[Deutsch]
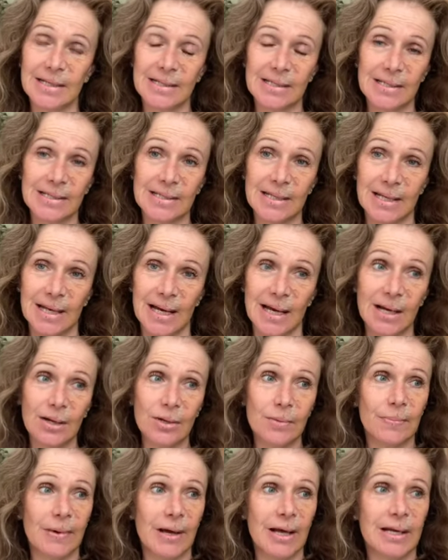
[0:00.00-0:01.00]
es ist egal,
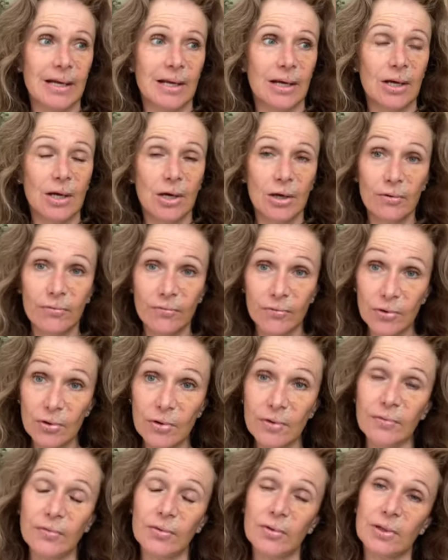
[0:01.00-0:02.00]
ob eine
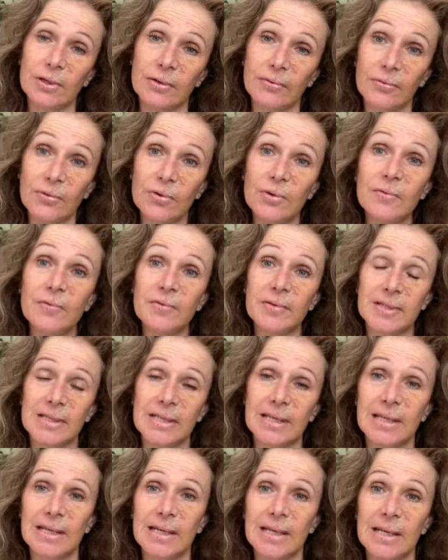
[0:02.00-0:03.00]
5 oder
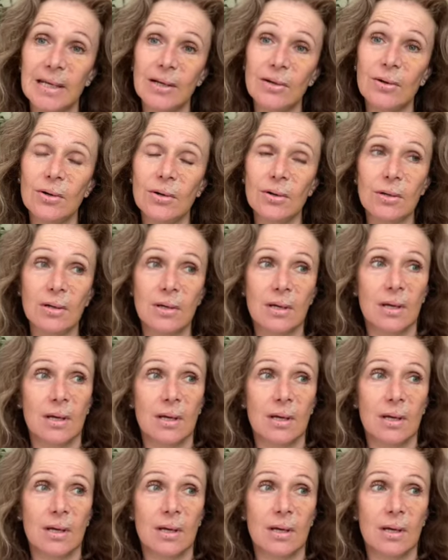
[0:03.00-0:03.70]
50 Kilo